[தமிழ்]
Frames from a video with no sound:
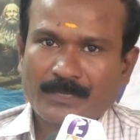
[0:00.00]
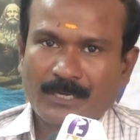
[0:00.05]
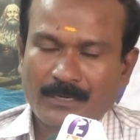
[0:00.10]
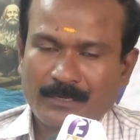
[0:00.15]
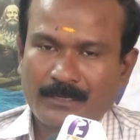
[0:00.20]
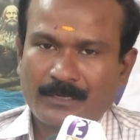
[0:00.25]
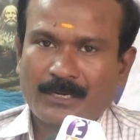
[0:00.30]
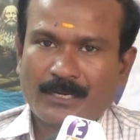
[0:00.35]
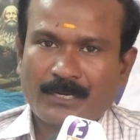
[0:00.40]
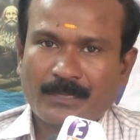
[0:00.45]

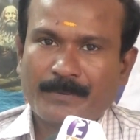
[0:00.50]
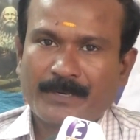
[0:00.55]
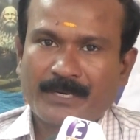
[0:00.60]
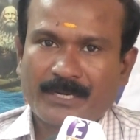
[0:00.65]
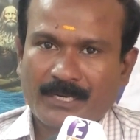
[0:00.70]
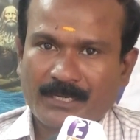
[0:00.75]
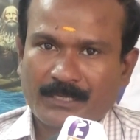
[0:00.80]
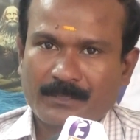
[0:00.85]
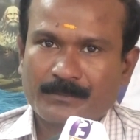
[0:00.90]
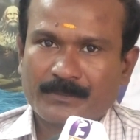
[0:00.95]
நல்ல நல்ல
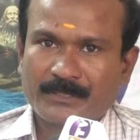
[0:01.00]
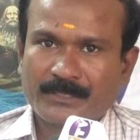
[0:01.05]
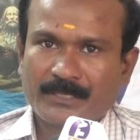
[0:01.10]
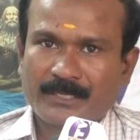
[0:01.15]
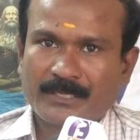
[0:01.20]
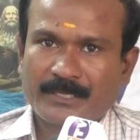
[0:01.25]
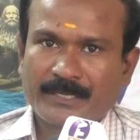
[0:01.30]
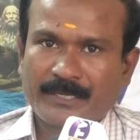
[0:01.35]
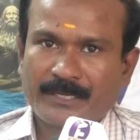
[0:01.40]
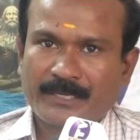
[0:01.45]
பேர் கிடைக்கும்
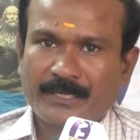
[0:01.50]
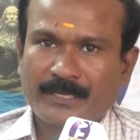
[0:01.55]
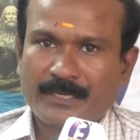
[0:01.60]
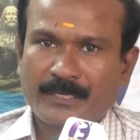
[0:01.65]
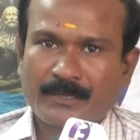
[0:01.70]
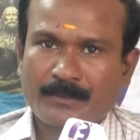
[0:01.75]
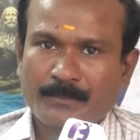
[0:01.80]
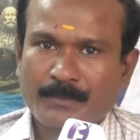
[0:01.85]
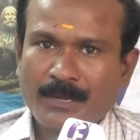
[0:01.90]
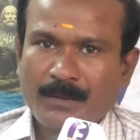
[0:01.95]

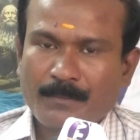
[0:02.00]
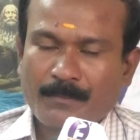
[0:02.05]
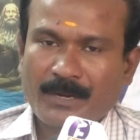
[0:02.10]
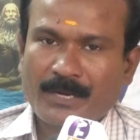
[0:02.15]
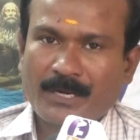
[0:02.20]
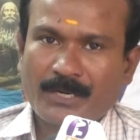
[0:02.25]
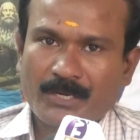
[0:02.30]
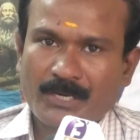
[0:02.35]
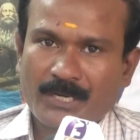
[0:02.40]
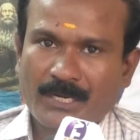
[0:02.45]

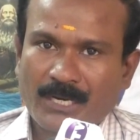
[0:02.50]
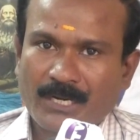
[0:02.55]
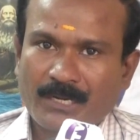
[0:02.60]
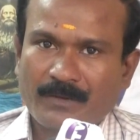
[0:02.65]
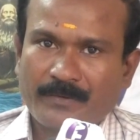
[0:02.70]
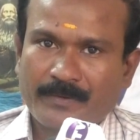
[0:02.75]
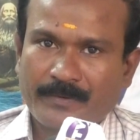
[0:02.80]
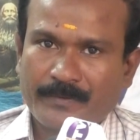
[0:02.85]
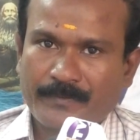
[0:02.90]
மக்களிடையே நல்ல